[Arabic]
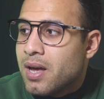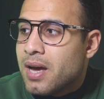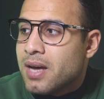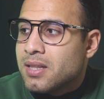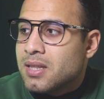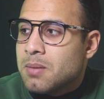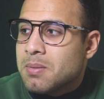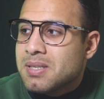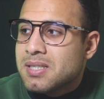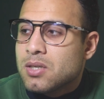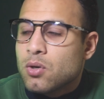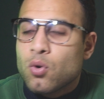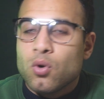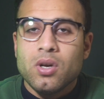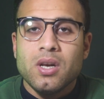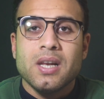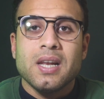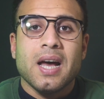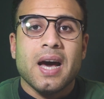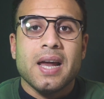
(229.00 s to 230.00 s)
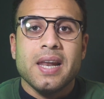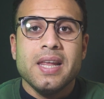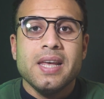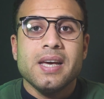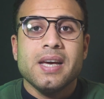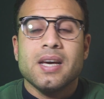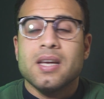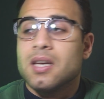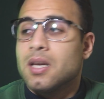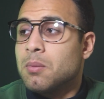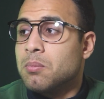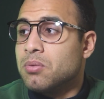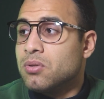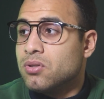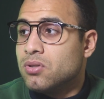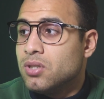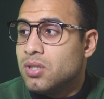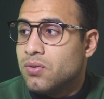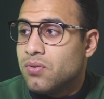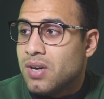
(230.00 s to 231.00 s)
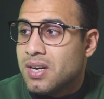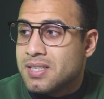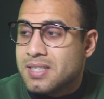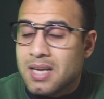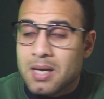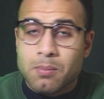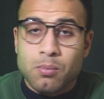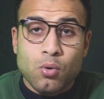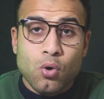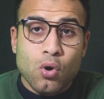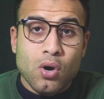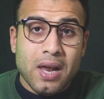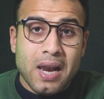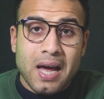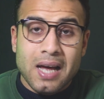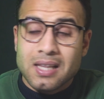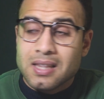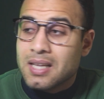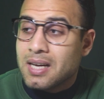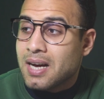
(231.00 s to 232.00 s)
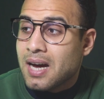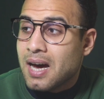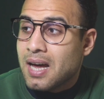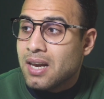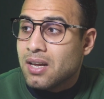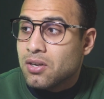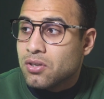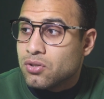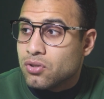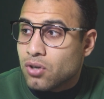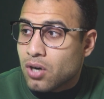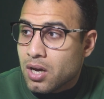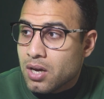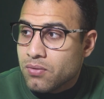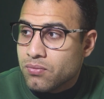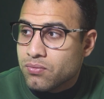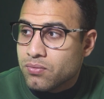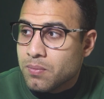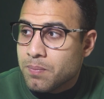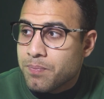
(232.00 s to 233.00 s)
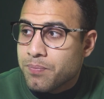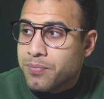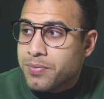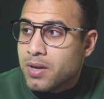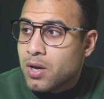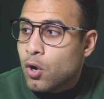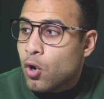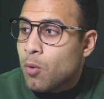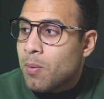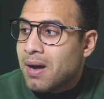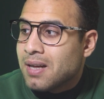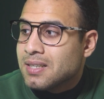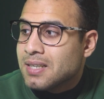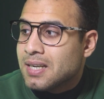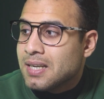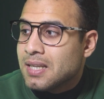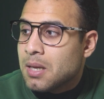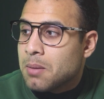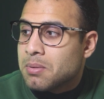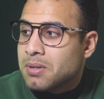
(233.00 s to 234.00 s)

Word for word: انت بس كل اللي عليك انك بتضيف حساب جوجل عندك على الدرايف وبعد كده